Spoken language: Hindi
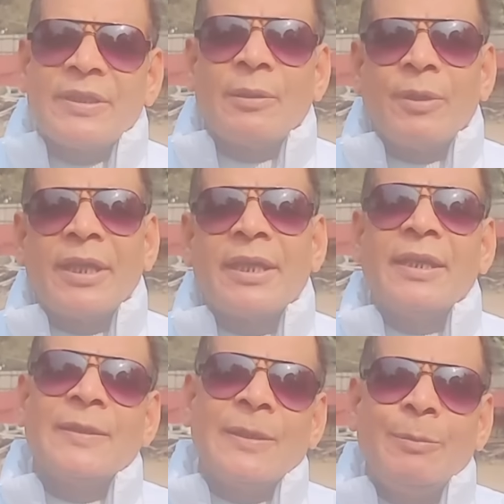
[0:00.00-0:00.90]
26
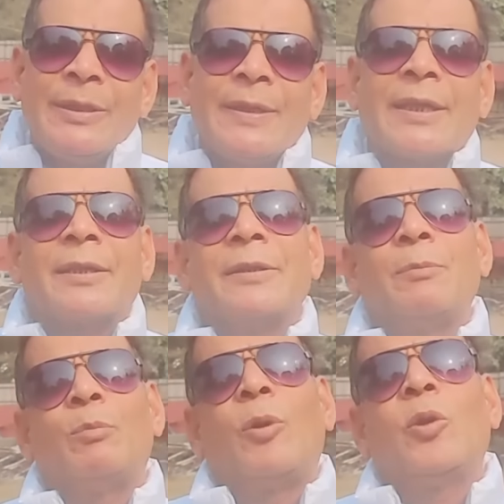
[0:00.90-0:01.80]
जनवरी का इसी बीच
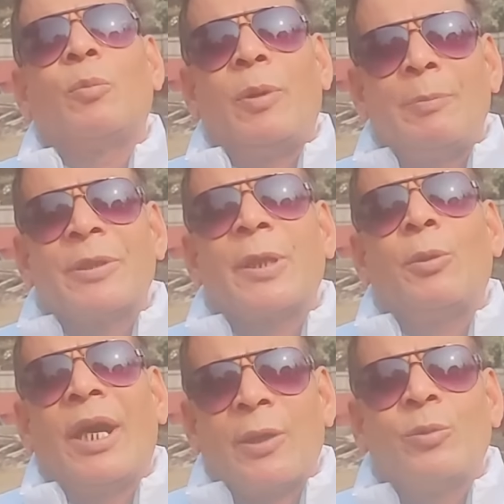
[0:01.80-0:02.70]
एक बहुत
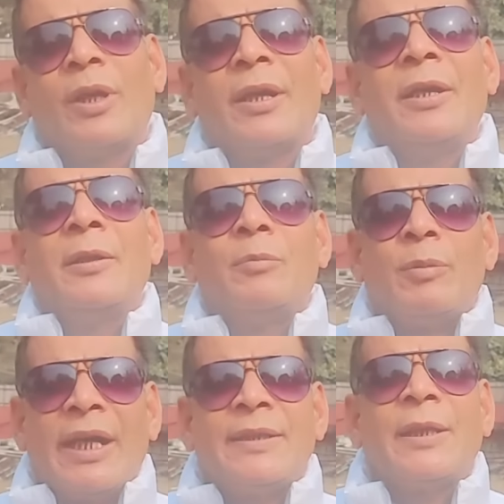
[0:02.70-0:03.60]
भव्य त्यौहार हुआ
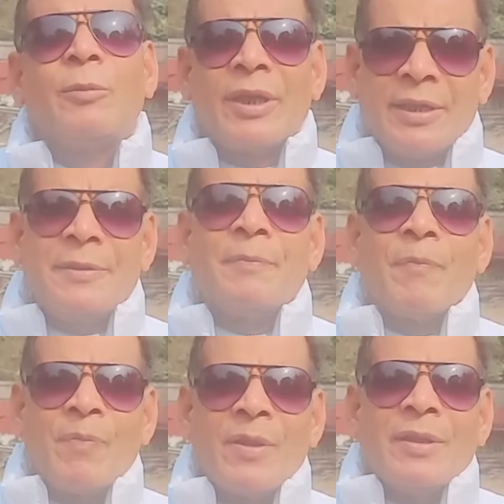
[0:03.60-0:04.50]
बाईस
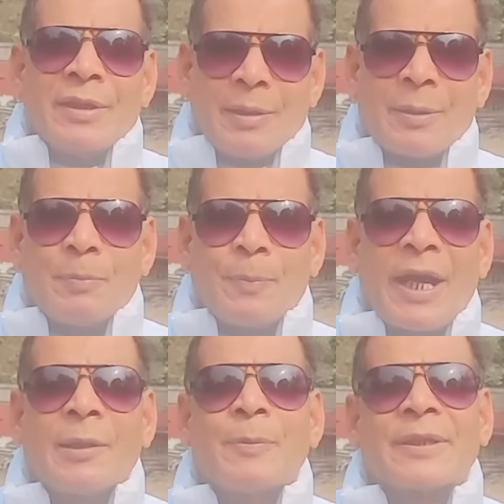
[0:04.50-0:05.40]
जनवरी
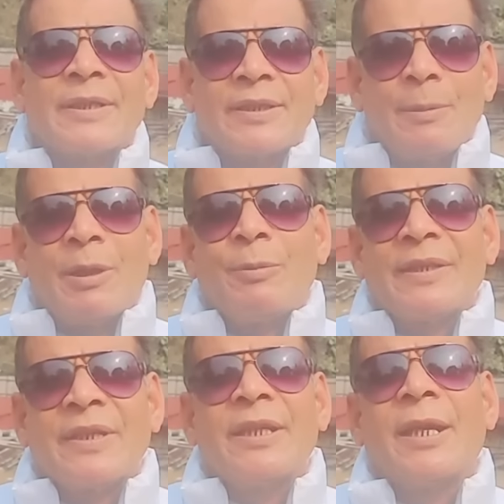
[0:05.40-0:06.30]
प्राण
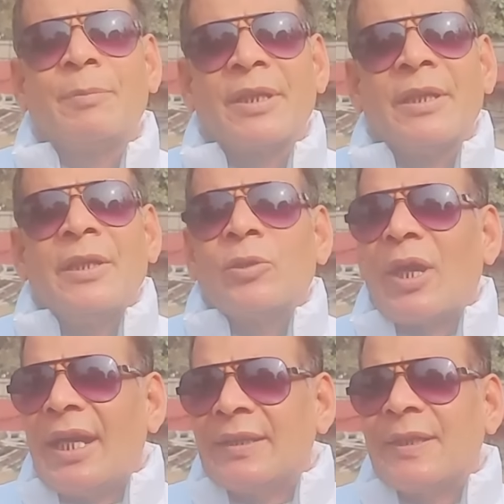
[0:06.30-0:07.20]
प्रतिष्ठा भगवान श्री राम के
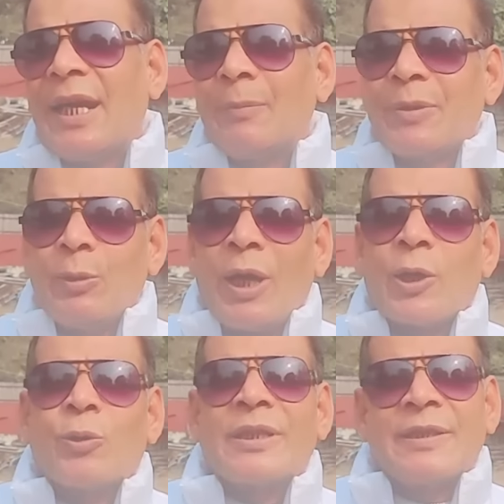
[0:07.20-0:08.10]
तो ऐसे अब
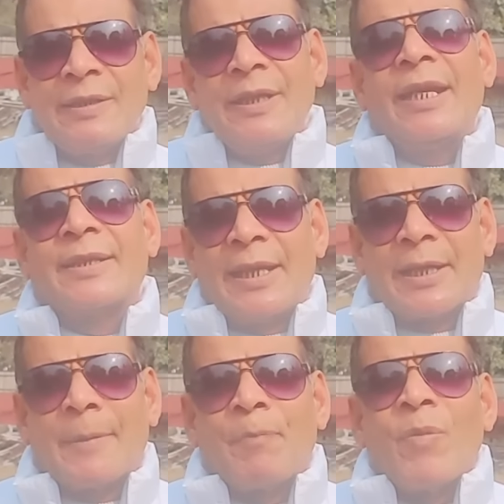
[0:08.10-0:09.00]
त्योहारों का
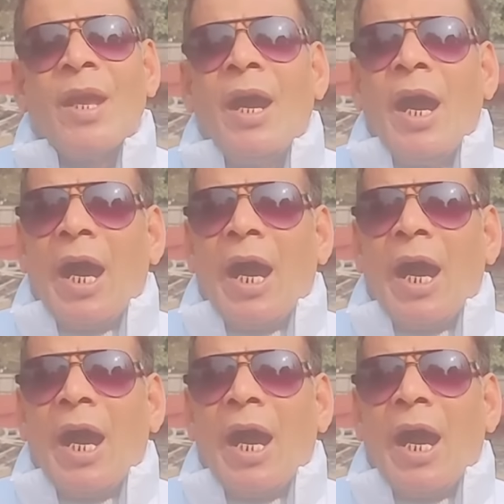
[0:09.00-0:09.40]
सिलसिला चलेगा